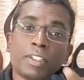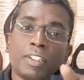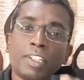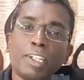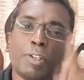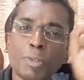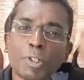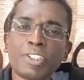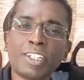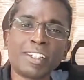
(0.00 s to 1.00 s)
ये वो
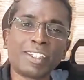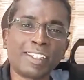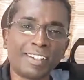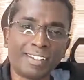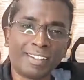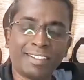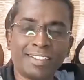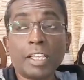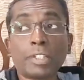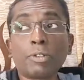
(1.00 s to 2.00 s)
रिजिडिटी है
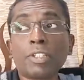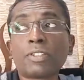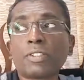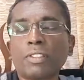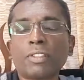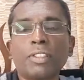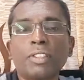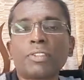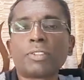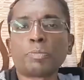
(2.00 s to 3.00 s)
क्योंकि
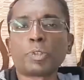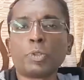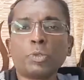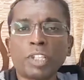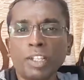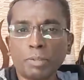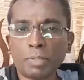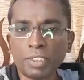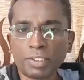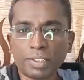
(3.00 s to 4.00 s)
सत्य जब छूता है
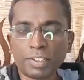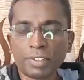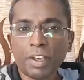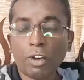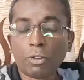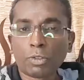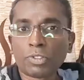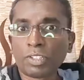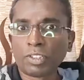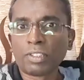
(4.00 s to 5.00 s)
भीतर और वो
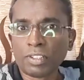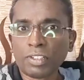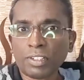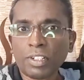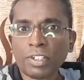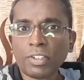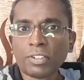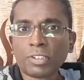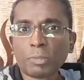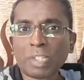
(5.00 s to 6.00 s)
सत्य
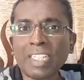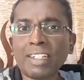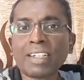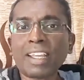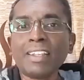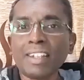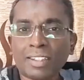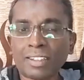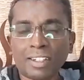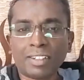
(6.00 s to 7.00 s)
जब ठीक नहीं
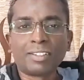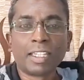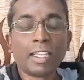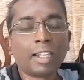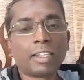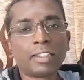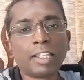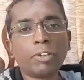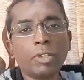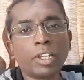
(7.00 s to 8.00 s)
लगता लेकिन
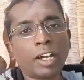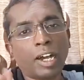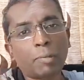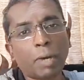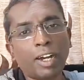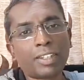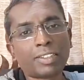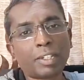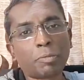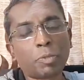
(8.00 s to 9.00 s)
देखो एक आभास
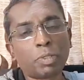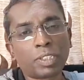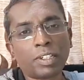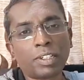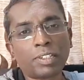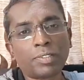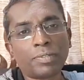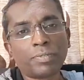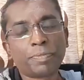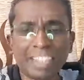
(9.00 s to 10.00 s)
है हमको पता है
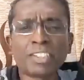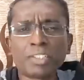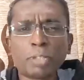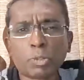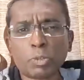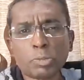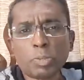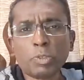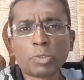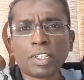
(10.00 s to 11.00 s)
ऐसे शब्द कुछ
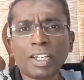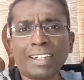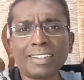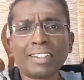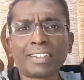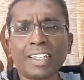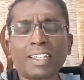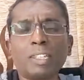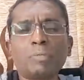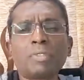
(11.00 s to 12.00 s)
भी यूज किया अंदर से
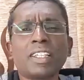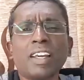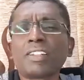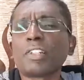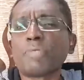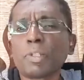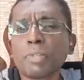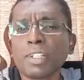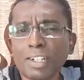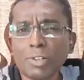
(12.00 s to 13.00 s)
एकदम से अनकंफर्टेबल
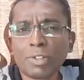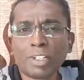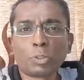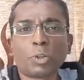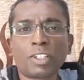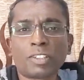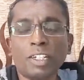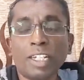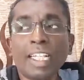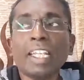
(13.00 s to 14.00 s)
लगा होगा थोड़ा
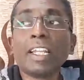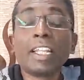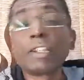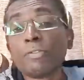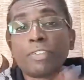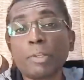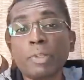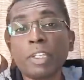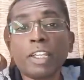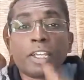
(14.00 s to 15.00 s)
सा लेकिन फिर
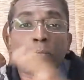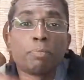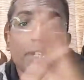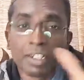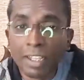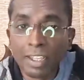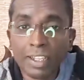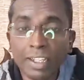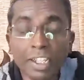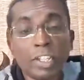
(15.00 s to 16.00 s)
भी एक मन
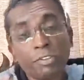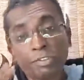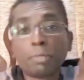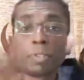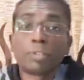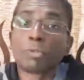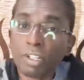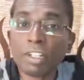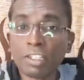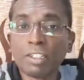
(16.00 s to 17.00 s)
है फिर भी
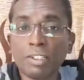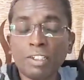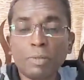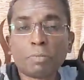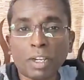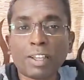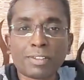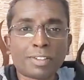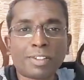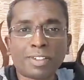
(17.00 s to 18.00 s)
सुनने की
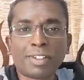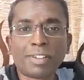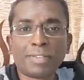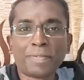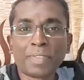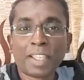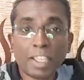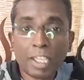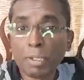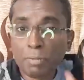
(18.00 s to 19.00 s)
प्रयास कर रहा
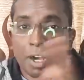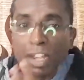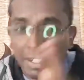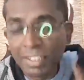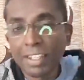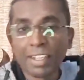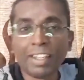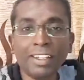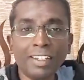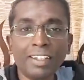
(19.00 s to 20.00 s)
है एक भाग ये
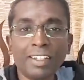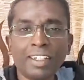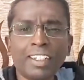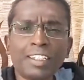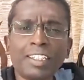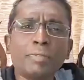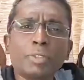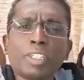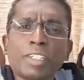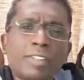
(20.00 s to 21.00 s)
है ये
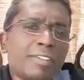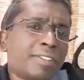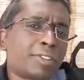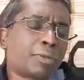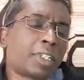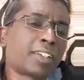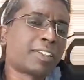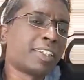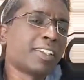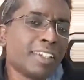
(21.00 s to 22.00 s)
मुझे
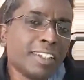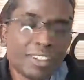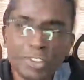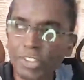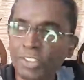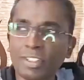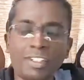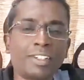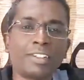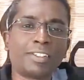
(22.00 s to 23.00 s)
स्वीकृति नहीं है इस चीज का
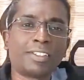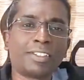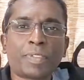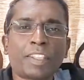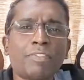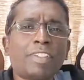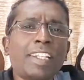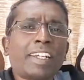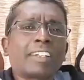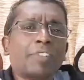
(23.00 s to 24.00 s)
आई एम
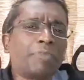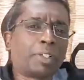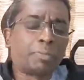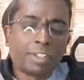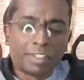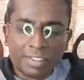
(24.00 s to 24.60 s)
फीलिंग अनकंफर्टेबल